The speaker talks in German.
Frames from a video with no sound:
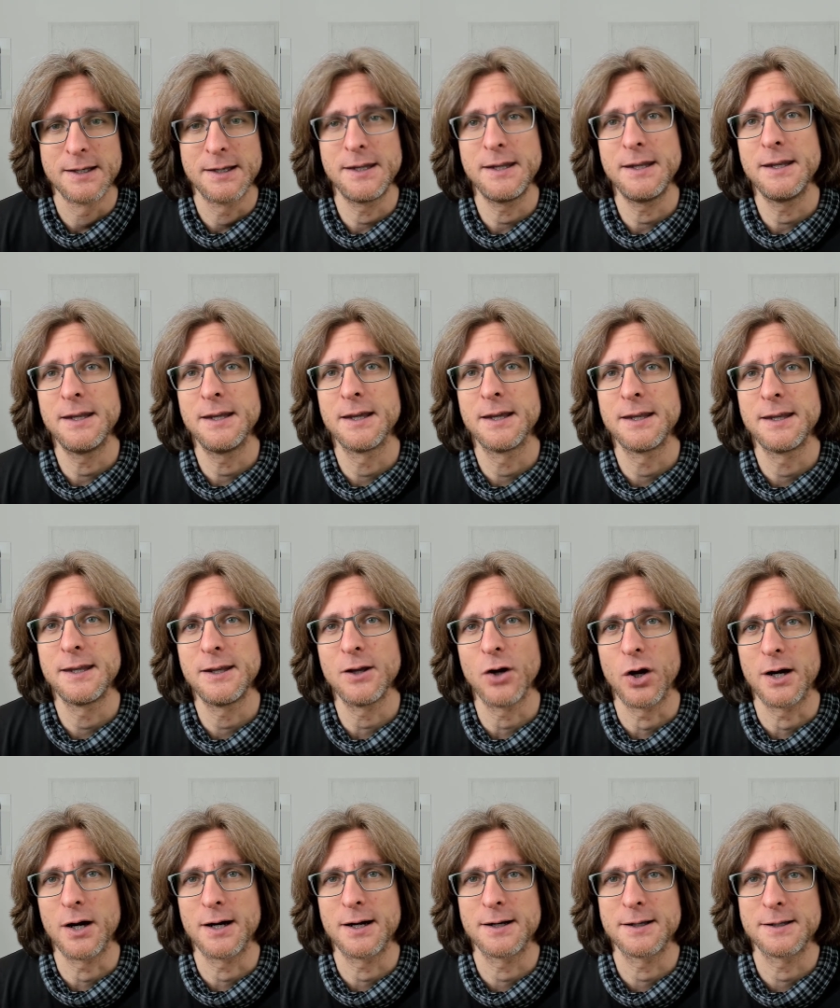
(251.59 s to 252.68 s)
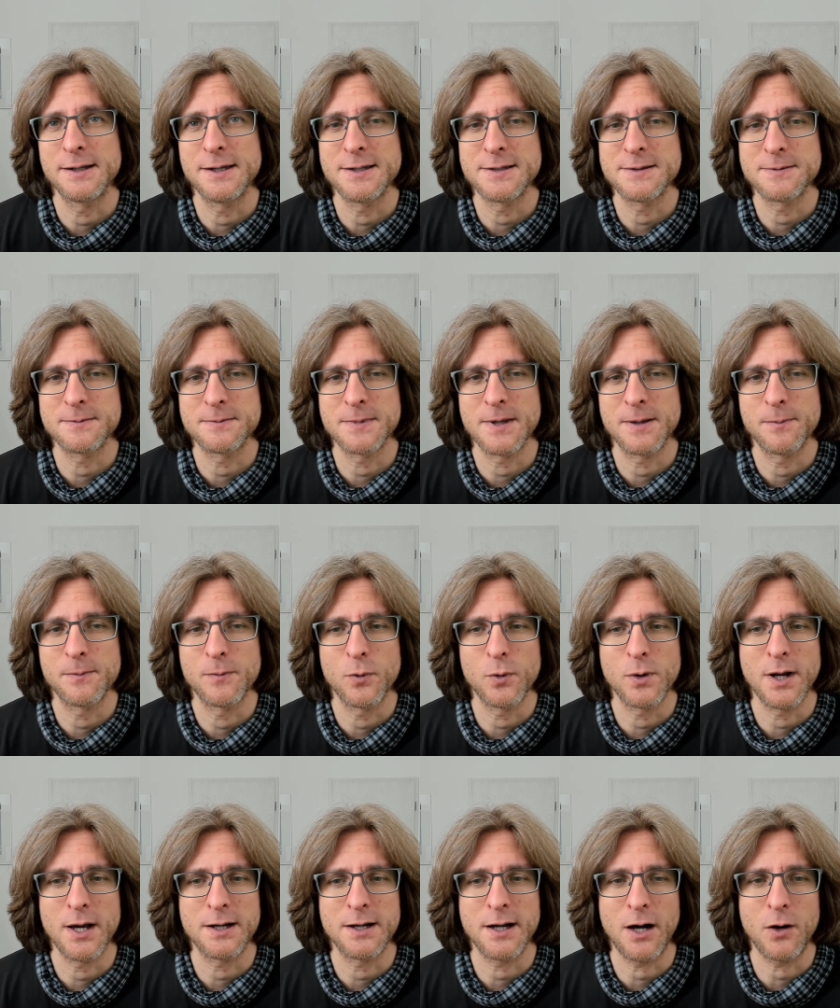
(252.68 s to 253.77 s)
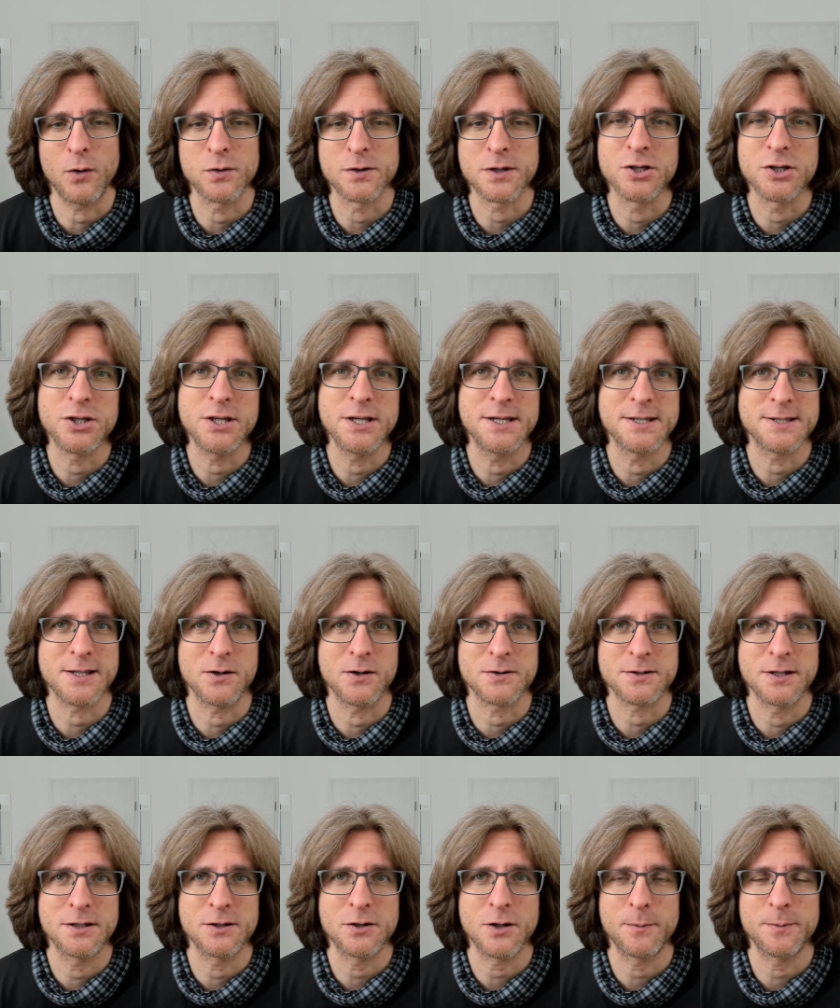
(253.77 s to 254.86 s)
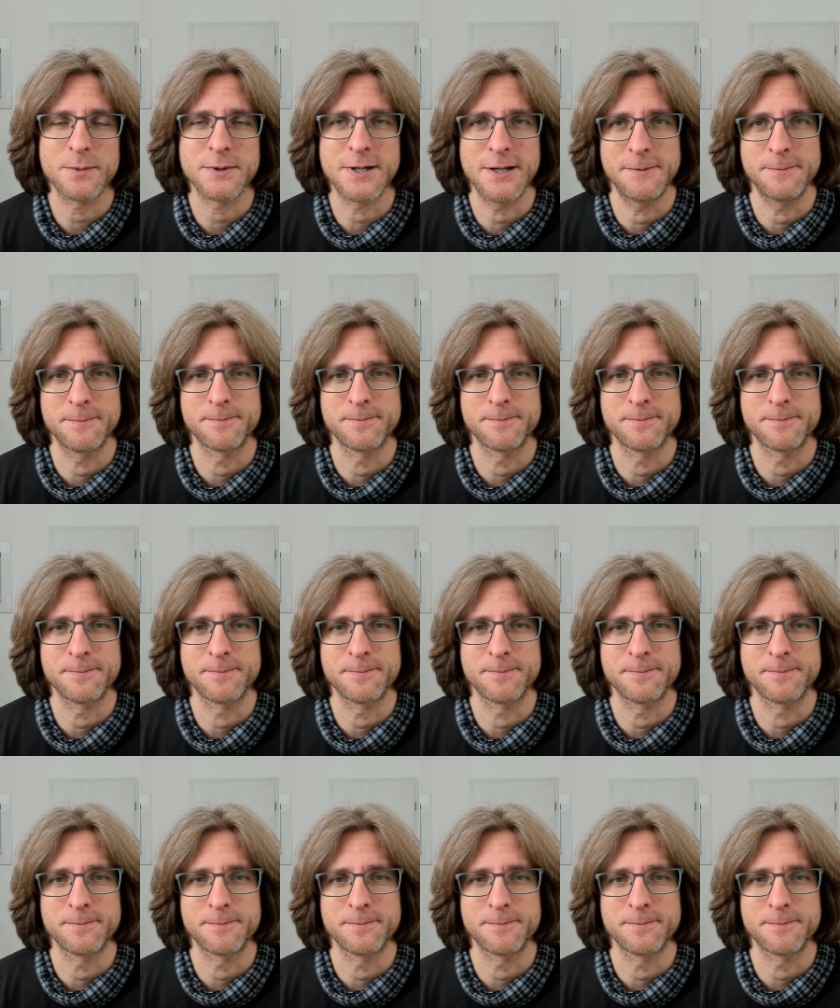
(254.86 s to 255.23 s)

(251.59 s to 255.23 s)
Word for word: die ja, in diesem Monat ausgeschieden ist aus dem Top 10.